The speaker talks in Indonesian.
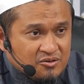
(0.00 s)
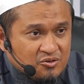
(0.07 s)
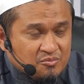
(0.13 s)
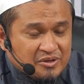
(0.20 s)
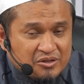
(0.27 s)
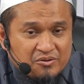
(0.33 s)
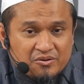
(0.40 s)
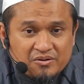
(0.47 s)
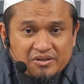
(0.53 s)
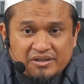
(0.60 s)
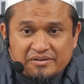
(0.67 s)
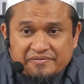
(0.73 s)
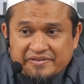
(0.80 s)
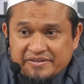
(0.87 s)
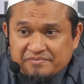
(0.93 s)
cuma duduk di,
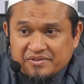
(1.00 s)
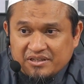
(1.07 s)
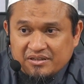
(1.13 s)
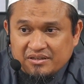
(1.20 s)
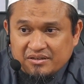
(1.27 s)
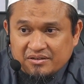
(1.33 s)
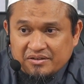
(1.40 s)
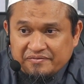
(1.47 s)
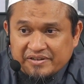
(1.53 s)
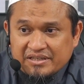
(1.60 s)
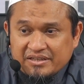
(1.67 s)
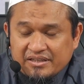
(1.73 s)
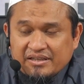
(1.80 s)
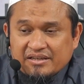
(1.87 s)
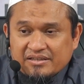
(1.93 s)
di
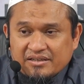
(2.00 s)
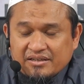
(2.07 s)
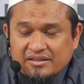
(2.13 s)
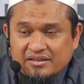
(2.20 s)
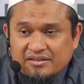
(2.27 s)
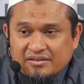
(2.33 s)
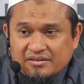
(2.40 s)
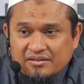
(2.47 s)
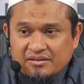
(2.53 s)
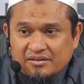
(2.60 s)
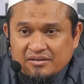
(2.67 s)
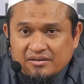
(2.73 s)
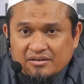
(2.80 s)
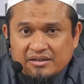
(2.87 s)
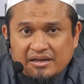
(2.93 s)
universitas saja.
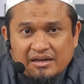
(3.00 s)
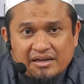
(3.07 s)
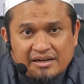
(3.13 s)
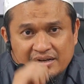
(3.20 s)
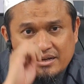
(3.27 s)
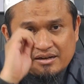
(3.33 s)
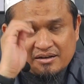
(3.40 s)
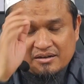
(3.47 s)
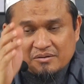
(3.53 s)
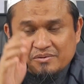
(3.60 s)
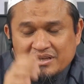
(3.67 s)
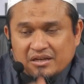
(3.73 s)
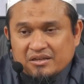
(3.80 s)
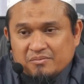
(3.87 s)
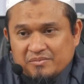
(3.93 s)
Dia hadir di
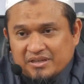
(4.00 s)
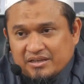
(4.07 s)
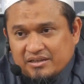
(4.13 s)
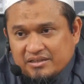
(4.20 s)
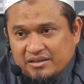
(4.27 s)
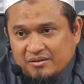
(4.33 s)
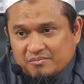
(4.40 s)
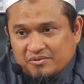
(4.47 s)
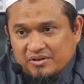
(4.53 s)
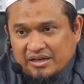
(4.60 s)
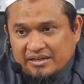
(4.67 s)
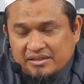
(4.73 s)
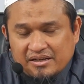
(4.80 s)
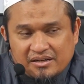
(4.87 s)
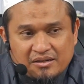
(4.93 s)
majelis-majelis ilmu,
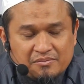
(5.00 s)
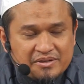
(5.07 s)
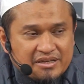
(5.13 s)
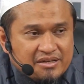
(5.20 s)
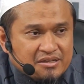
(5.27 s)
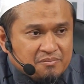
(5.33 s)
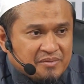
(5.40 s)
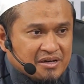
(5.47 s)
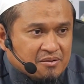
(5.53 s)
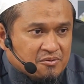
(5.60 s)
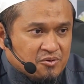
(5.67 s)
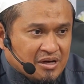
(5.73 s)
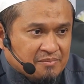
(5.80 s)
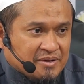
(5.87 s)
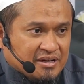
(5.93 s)
hadir di majelis para
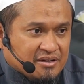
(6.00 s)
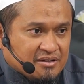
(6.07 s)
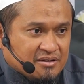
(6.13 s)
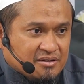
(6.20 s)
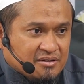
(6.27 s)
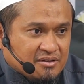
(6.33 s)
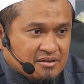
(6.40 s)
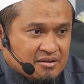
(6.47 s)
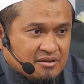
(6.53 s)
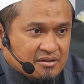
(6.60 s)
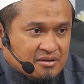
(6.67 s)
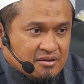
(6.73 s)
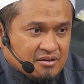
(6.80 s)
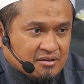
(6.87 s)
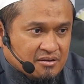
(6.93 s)
ulama
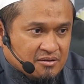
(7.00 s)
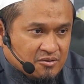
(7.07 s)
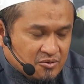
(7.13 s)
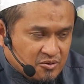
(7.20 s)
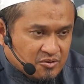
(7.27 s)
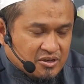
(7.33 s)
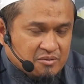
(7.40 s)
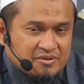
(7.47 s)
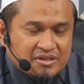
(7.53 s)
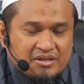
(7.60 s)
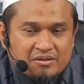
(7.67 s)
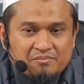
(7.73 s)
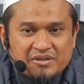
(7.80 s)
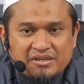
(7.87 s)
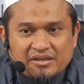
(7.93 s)
duduk di
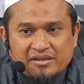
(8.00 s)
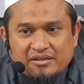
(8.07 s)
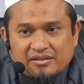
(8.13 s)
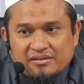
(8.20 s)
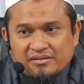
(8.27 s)
masjid-masjid